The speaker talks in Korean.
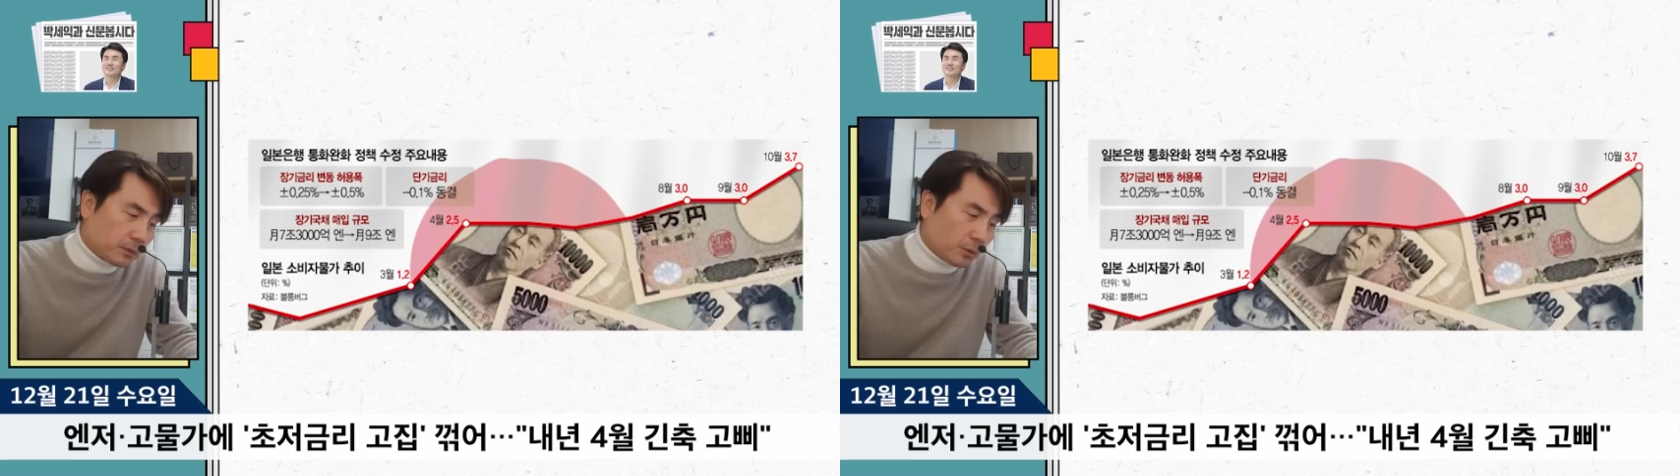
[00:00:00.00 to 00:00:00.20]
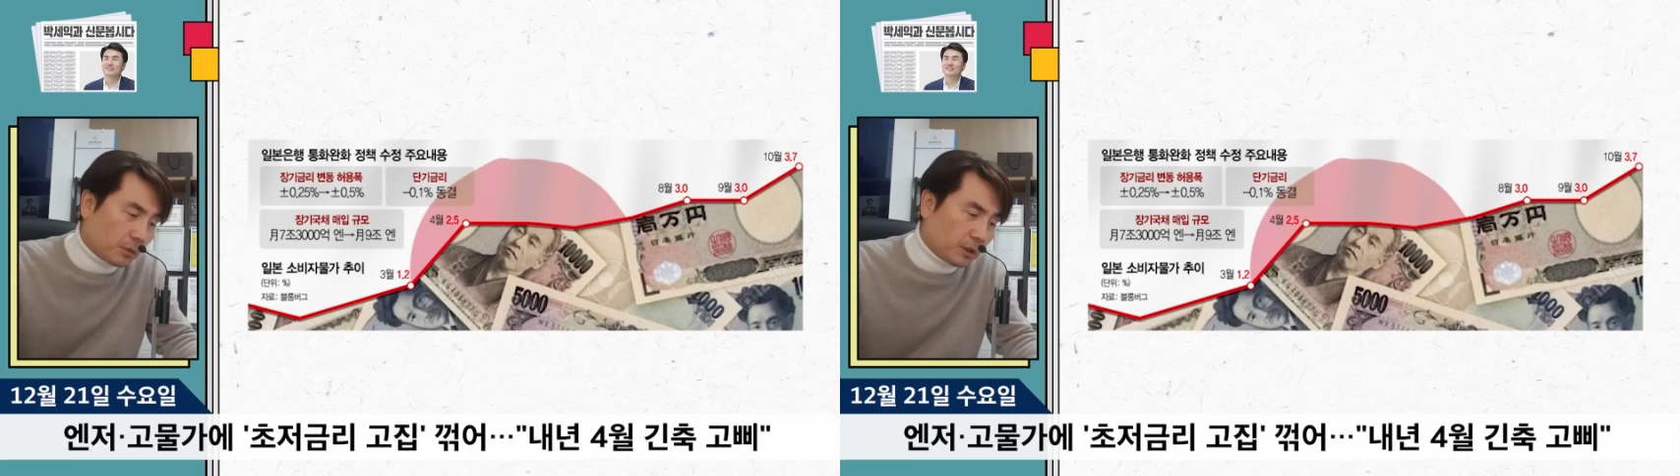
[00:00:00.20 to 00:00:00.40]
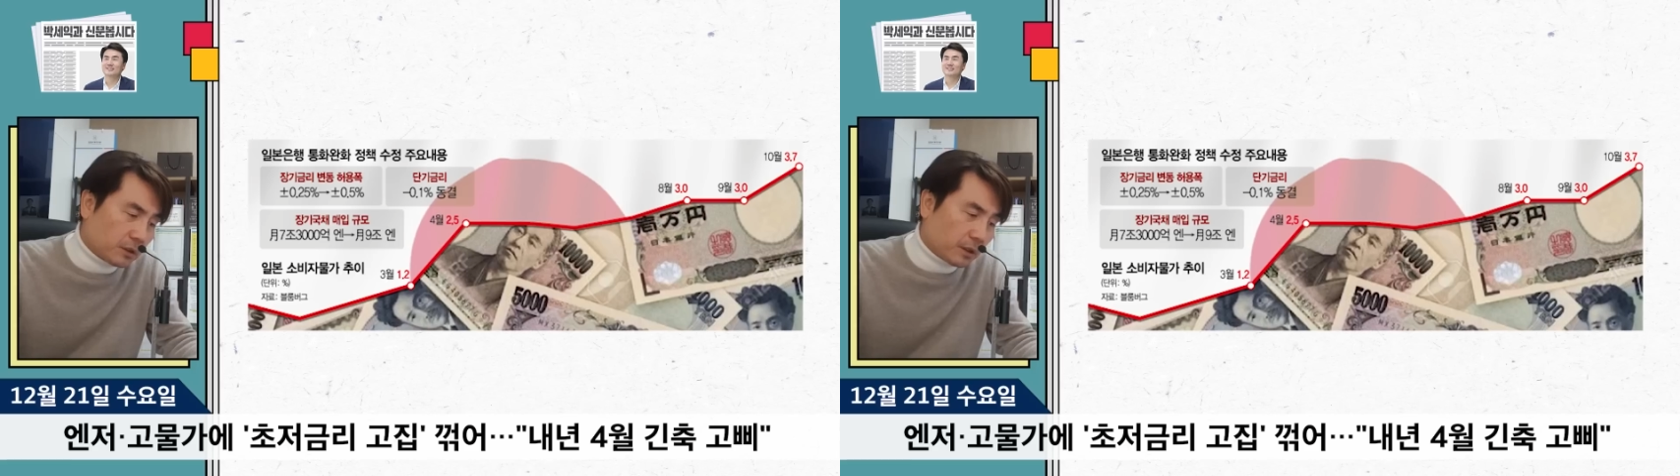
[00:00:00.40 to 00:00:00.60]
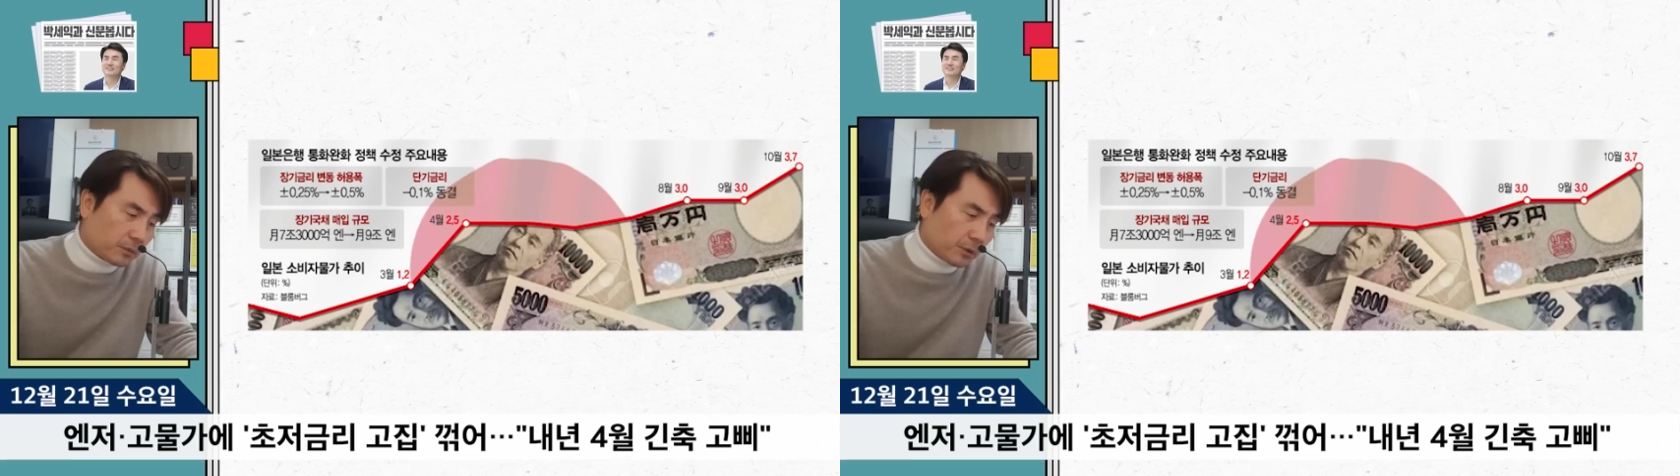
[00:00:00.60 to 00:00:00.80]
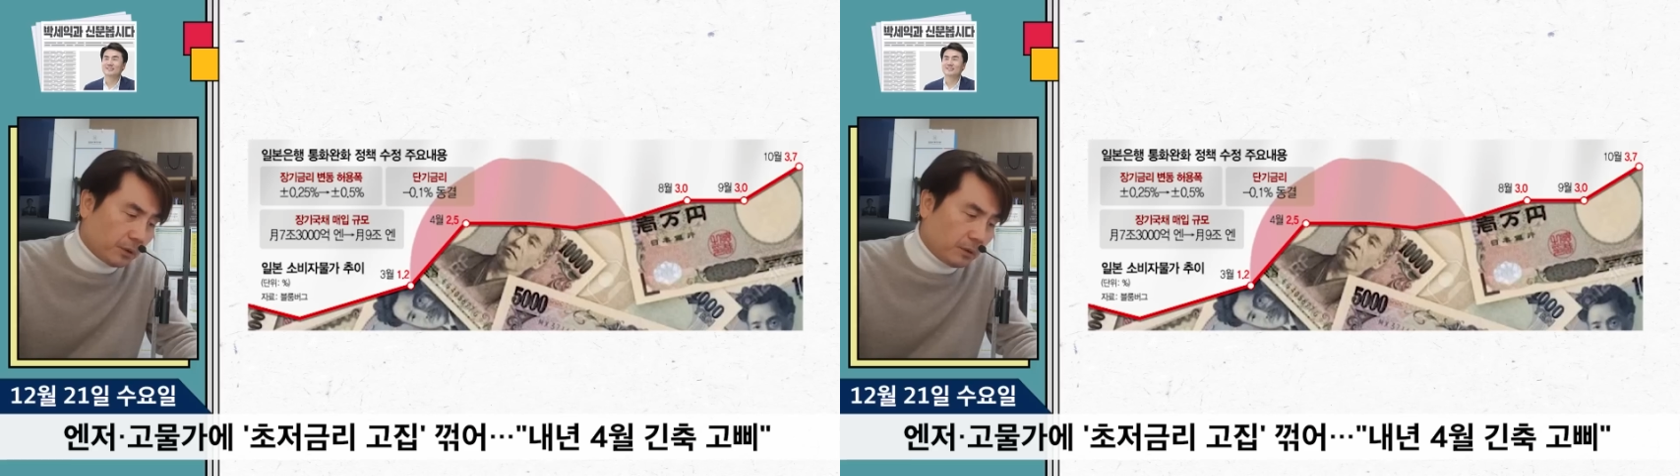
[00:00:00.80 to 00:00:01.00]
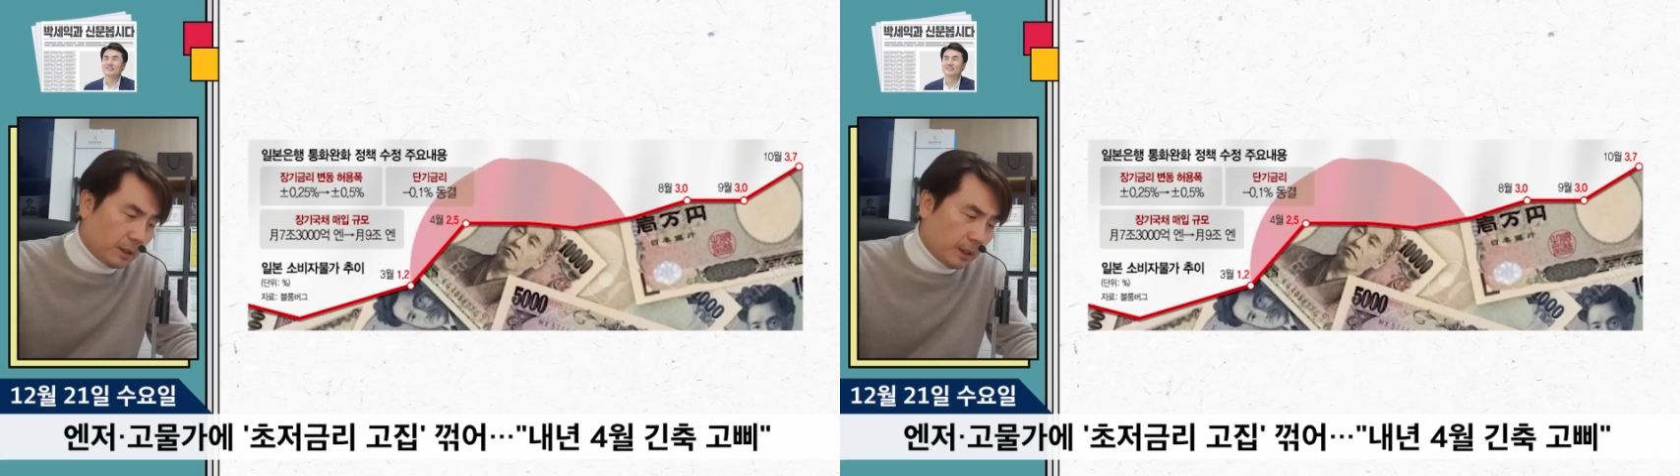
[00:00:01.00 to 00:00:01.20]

동결을 했고요.